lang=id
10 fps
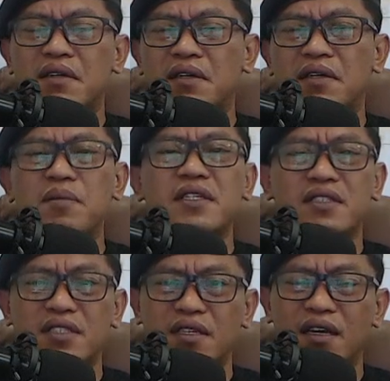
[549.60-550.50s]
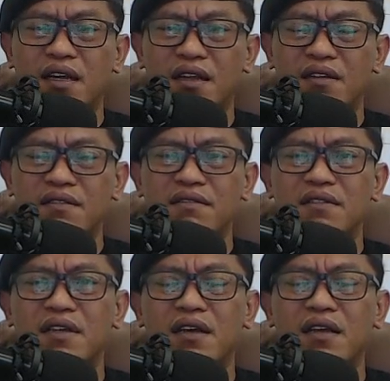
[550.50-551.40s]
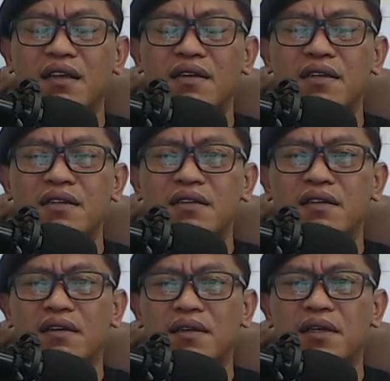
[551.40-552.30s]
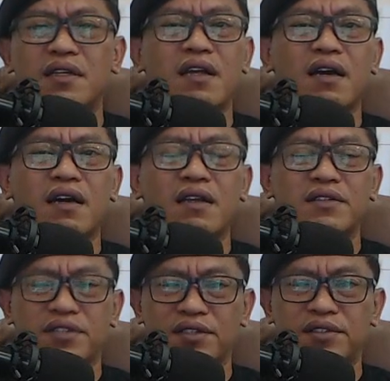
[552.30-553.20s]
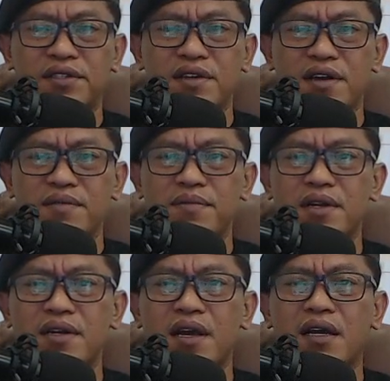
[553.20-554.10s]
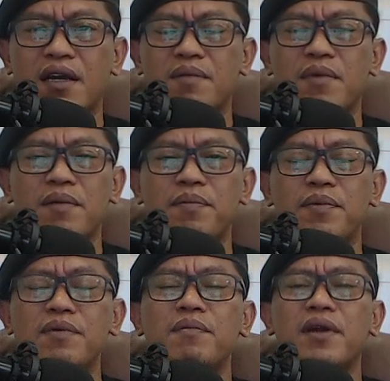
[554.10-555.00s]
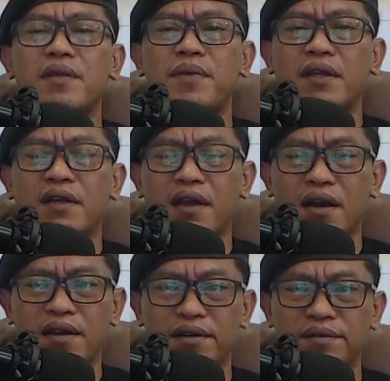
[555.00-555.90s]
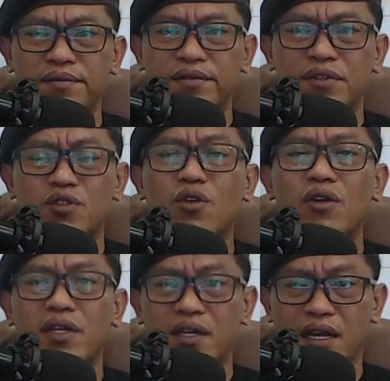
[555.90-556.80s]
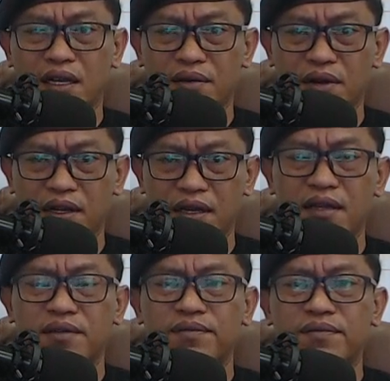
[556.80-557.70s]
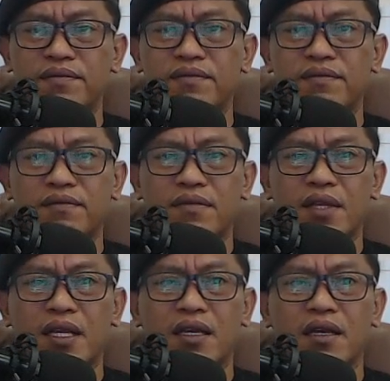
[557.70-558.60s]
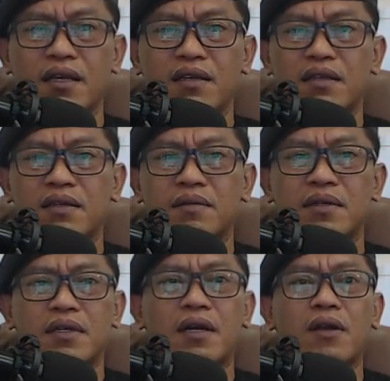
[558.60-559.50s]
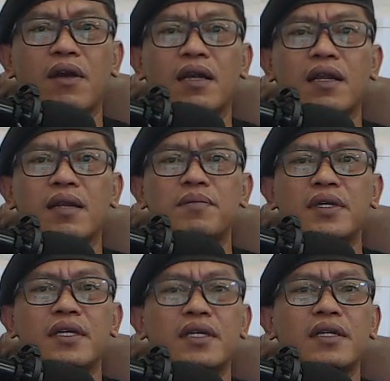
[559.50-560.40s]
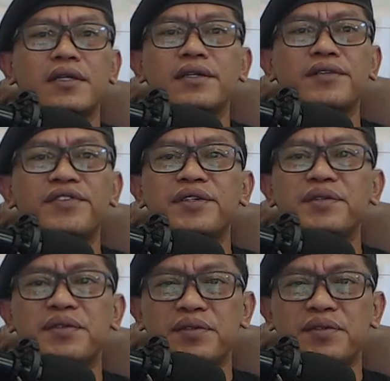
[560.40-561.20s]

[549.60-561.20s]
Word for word: kebencian ya eh, hinaan cacian merendahkan maupun meremehkan tolong hindari kawan ya, ya. ya kalau hal-hal yang begini kan individu